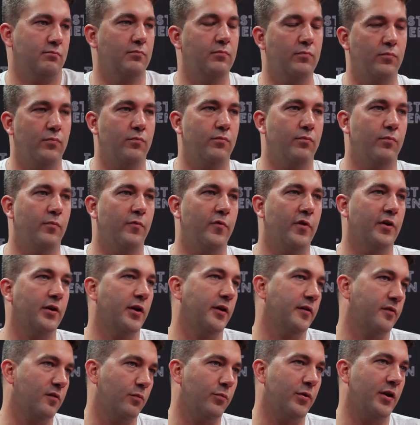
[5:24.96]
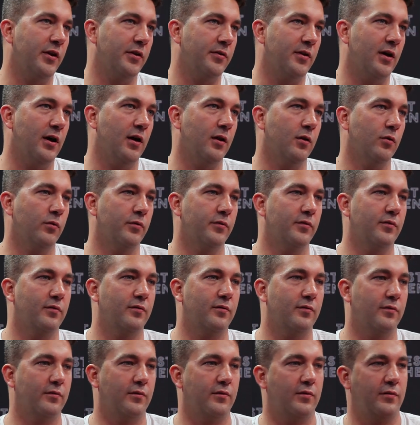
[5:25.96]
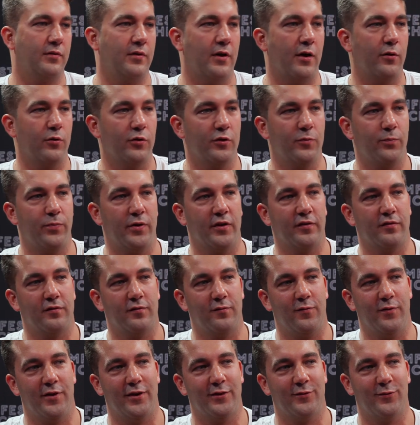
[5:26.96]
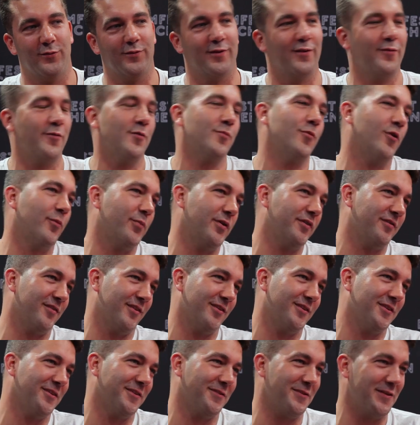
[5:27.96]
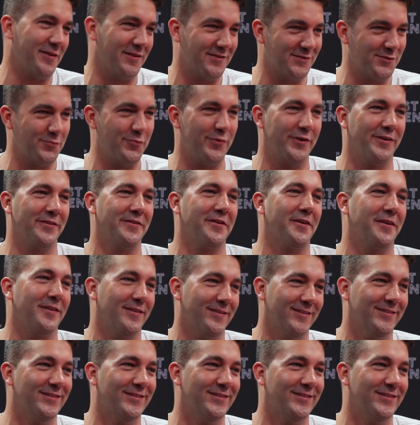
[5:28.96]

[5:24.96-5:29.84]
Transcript: im Vergleich zur Berlinale und dadurch passt vielleicht unser Film auch besser hierhin als die Berlinale.